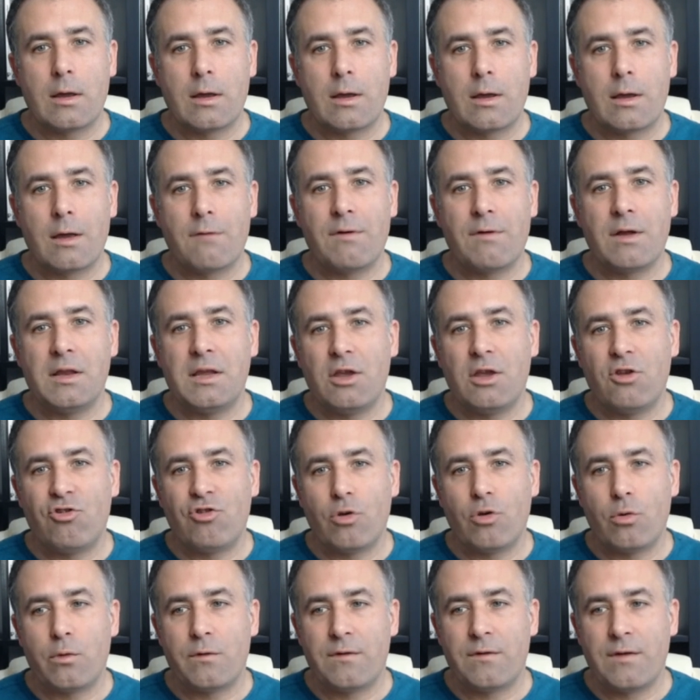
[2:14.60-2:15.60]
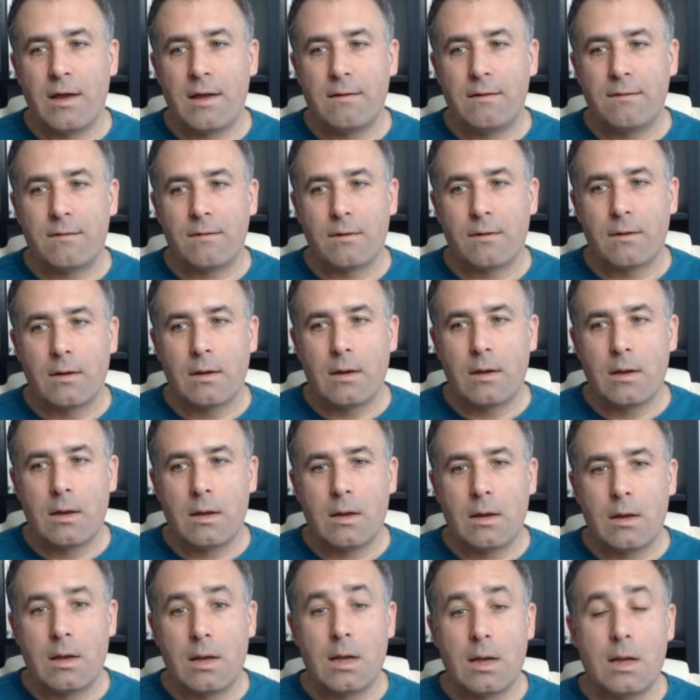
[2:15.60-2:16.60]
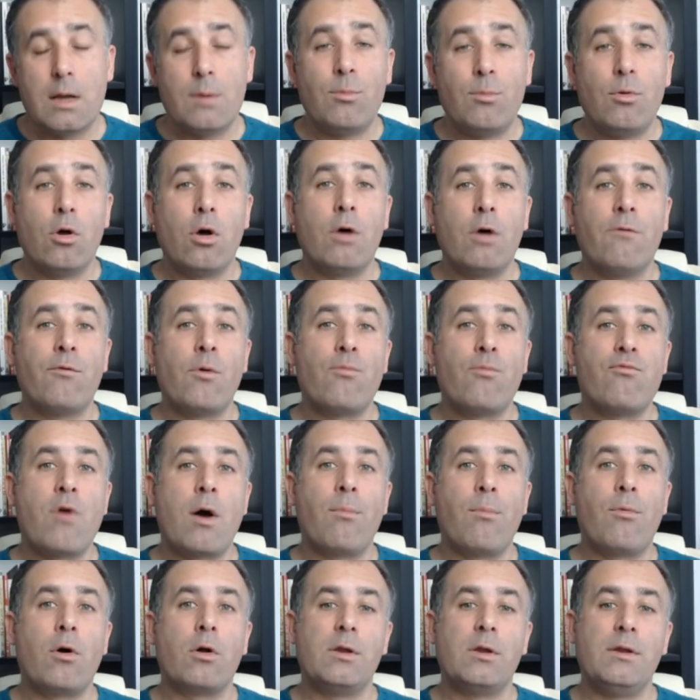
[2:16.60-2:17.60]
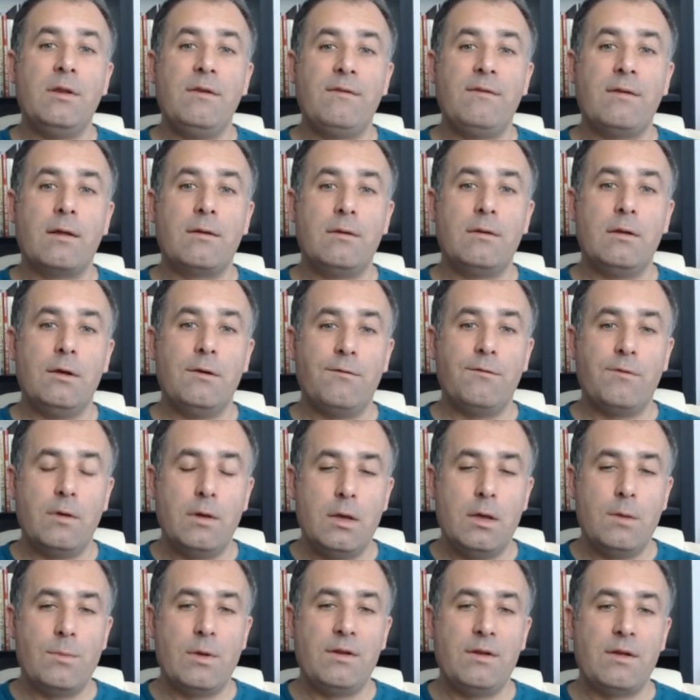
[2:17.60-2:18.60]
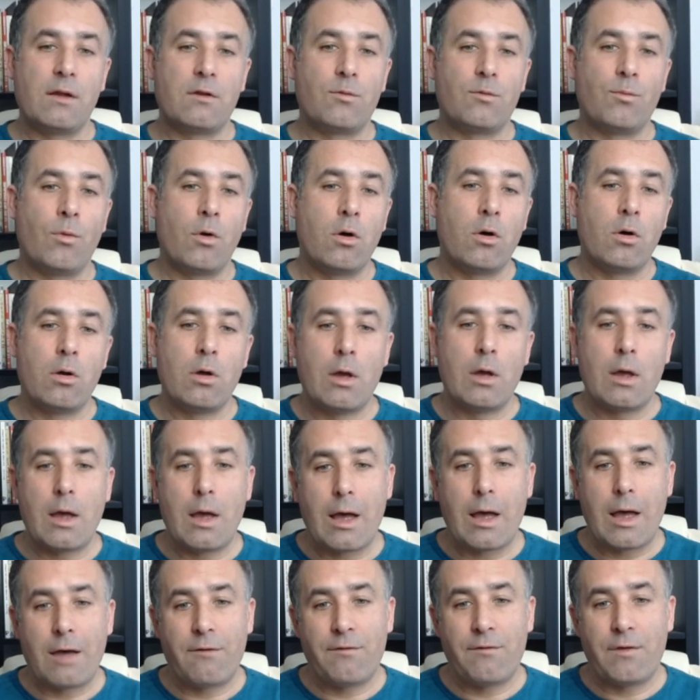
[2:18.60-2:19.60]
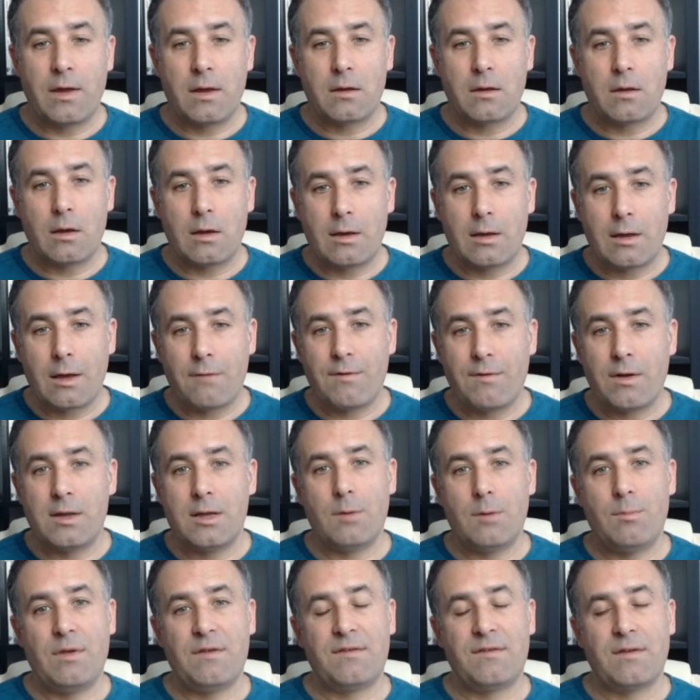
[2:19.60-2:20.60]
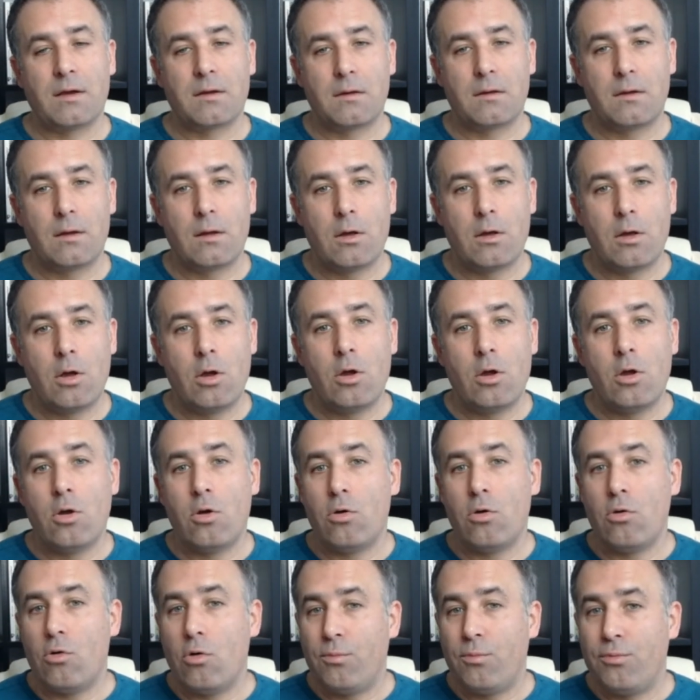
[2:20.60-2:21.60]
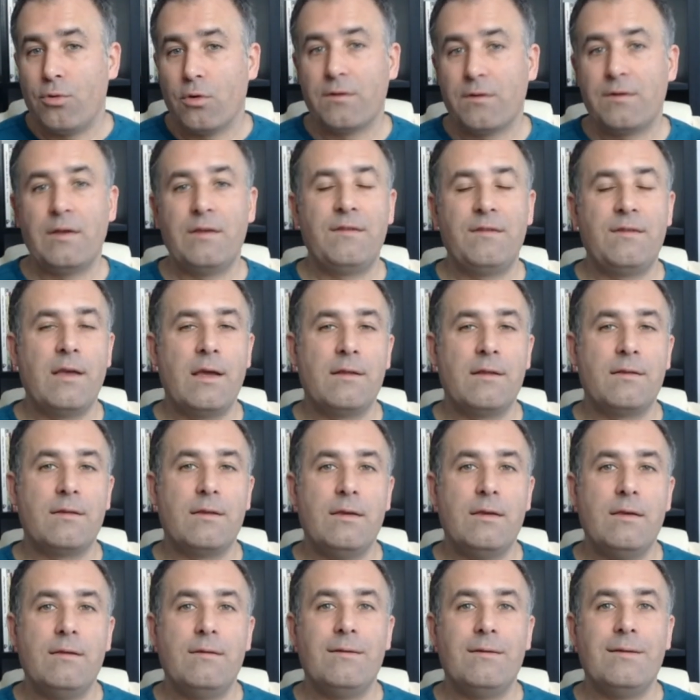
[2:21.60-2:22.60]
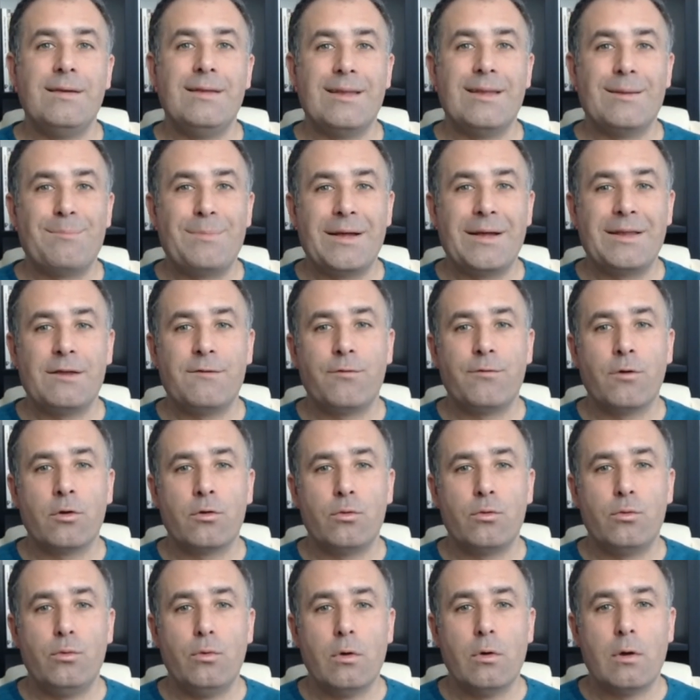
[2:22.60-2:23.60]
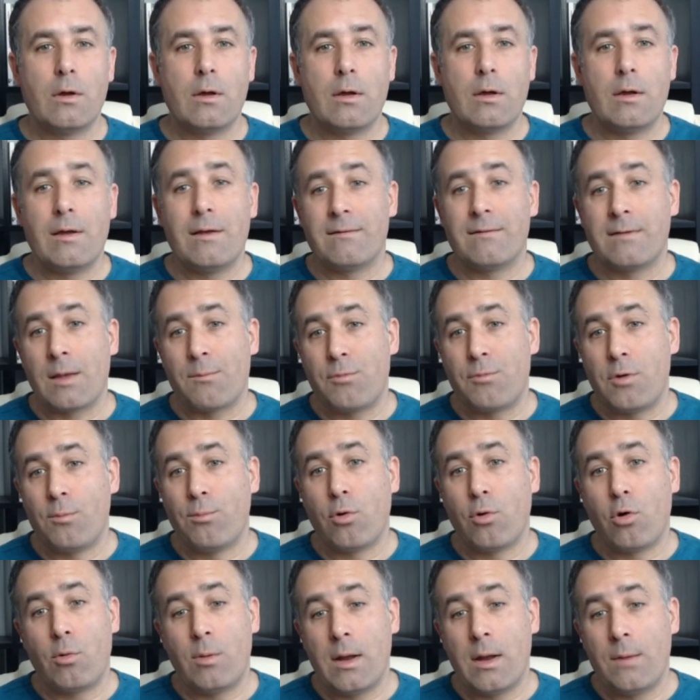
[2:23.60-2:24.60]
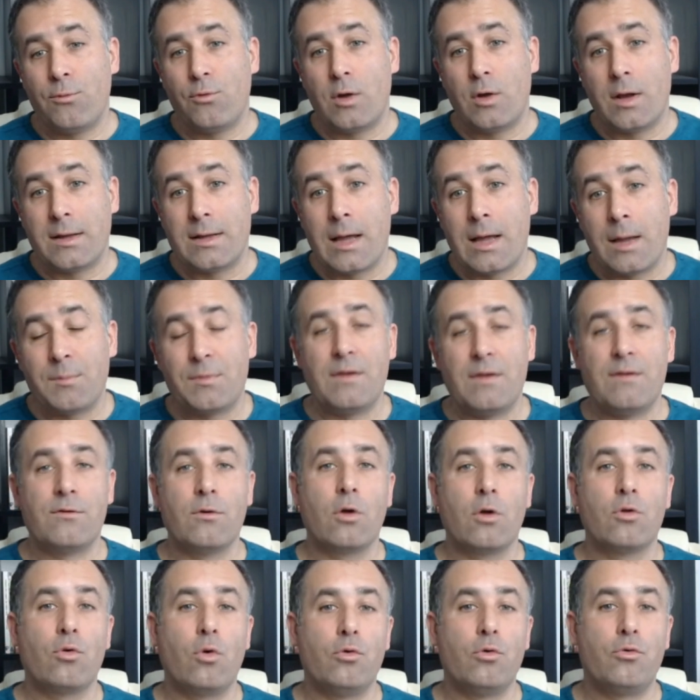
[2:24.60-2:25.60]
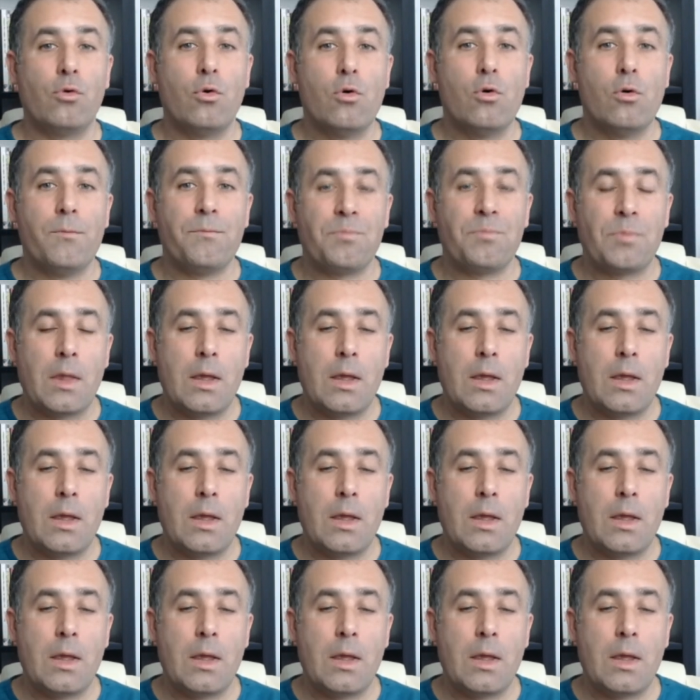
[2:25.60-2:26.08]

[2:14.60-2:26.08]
cavalier GE7, et les blancs vont pouvoir prendre l'initiative immédiatement avec cavalier b5. Le pion c7 ici n'est pas défendu, c'est un peu le problème de la dame qui sort trop tôt.